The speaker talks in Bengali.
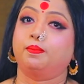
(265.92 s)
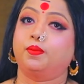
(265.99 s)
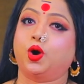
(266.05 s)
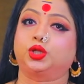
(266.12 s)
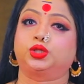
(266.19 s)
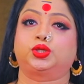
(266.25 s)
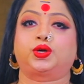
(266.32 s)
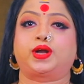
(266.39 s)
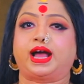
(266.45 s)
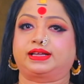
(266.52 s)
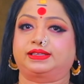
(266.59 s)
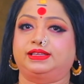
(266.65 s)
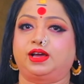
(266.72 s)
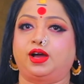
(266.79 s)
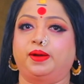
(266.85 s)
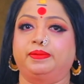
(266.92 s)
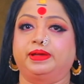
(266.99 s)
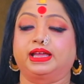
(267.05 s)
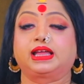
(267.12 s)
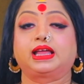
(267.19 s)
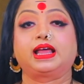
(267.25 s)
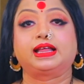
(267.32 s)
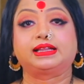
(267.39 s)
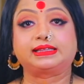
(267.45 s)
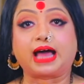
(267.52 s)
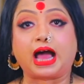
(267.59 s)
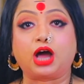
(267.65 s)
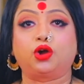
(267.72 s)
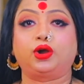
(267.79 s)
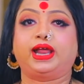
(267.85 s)
বন্ধ রাখতে হবে
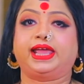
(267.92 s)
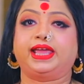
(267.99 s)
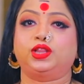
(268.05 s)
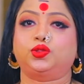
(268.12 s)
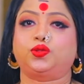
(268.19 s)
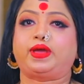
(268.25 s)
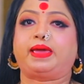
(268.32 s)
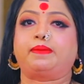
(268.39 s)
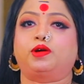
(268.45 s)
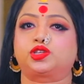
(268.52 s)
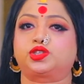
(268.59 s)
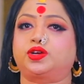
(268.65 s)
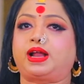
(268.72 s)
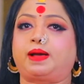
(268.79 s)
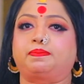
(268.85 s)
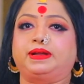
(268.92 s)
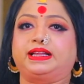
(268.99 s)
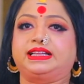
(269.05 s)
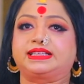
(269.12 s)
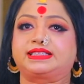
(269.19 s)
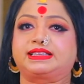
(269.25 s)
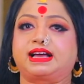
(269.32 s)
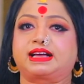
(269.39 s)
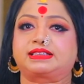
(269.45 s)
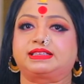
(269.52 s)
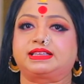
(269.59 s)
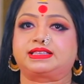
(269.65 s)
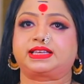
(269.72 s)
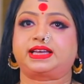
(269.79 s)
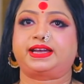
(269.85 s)
তাহলে কিন্তু এবছর আপনাদের
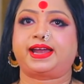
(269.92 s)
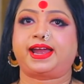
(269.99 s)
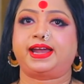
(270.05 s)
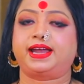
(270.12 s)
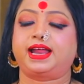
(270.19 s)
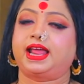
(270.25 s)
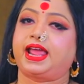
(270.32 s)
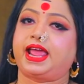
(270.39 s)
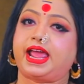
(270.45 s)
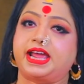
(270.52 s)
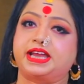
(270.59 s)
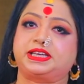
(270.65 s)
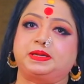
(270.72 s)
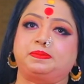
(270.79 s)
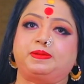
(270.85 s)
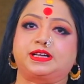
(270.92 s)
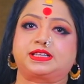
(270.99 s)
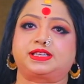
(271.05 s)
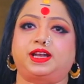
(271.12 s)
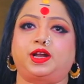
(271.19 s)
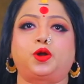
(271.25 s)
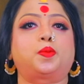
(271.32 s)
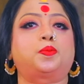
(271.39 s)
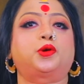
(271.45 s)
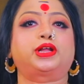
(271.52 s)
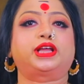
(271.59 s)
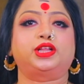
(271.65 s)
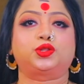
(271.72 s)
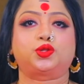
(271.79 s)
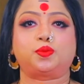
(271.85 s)
সাকসেসের রেট এইটটি পার্সেন্টের ওপর
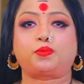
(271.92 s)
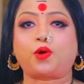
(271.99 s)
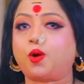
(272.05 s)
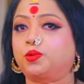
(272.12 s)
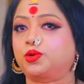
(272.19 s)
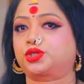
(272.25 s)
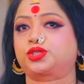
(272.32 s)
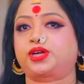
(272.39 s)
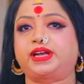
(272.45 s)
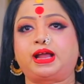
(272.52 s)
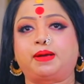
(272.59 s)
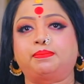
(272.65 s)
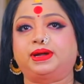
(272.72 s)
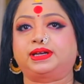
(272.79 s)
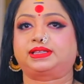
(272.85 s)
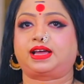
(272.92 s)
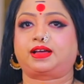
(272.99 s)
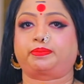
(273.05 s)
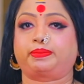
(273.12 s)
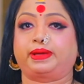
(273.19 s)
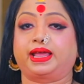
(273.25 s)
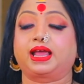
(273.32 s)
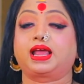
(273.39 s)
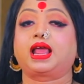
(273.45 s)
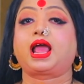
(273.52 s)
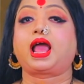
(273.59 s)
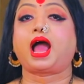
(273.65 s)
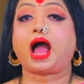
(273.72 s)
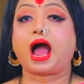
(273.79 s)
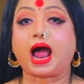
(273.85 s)
কিন্তু অবশ্যই নাম্বার থাকবে
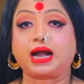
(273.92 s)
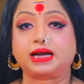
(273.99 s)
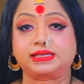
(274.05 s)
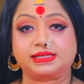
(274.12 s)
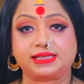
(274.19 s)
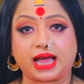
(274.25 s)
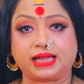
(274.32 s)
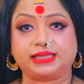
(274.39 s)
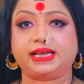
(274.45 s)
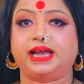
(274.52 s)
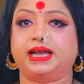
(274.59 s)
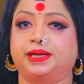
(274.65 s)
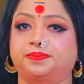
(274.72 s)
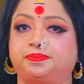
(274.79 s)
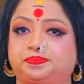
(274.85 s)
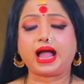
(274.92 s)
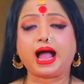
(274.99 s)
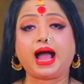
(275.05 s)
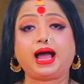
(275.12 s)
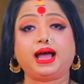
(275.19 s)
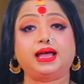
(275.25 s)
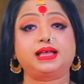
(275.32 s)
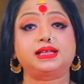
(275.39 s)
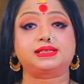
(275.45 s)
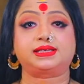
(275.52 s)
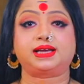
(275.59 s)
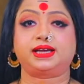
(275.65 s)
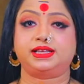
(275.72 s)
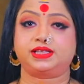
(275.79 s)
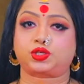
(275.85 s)
আর যাদের হায়ার
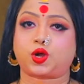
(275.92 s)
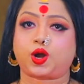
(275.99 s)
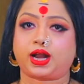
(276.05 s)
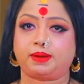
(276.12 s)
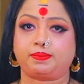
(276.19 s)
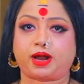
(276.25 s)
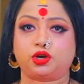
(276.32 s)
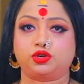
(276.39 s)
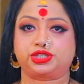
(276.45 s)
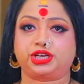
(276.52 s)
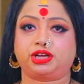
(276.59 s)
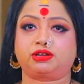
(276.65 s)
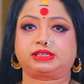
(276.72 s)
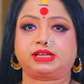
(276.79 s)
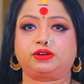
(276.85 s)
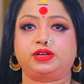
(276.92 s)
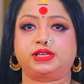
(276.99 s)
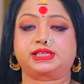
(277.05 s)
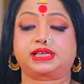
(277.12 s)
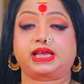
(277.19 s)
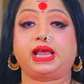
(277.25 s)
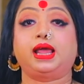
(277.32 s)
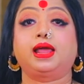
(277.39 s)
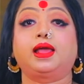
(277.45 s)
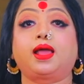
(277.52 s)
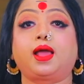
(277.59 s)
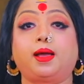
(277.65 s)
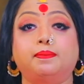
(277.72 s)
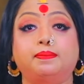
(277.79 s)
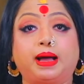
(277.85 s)
স্টাডিজ করার মানসিকতা রয়েছে
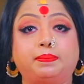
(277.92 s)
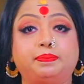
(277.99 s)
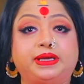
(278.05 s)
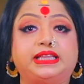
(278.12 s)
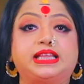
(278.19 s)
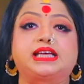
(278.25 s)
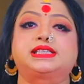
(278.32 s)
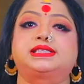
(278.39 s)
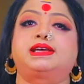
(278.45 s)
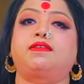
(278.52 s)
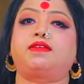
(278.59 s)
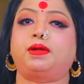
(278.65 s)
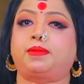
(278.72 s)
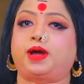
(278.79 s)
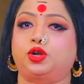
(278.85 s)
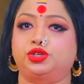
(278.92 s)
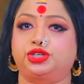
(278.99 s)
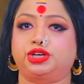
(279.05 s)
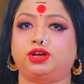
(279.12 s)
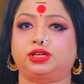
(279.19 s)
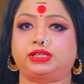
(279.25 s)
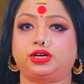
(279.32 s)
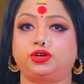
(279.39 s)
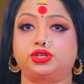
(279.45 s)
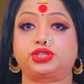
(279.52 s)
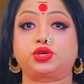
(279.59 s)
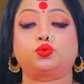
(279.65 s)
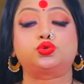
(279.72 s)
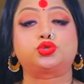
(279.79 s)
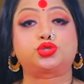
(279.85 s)
বা বিদেশ যাওয়ার মানসিকতা
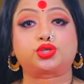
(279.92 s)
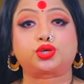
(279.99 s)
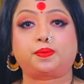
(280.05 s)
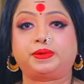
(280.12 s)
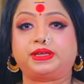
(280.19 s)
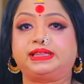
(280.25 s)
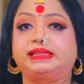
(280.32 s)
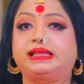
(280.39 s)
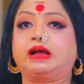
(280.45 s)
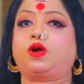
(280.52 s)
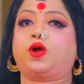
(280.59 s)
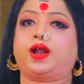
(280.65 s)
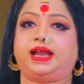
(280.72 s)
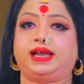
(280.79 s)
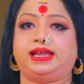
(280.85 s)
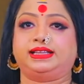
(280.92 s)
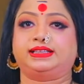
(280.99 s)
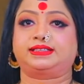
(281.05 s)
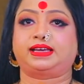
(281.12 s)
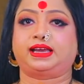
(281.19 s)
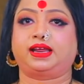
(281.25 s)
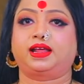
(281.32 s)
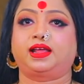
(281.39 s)
রয়েছে উচ্চ বিদ্যা করার ক্ষেত্রে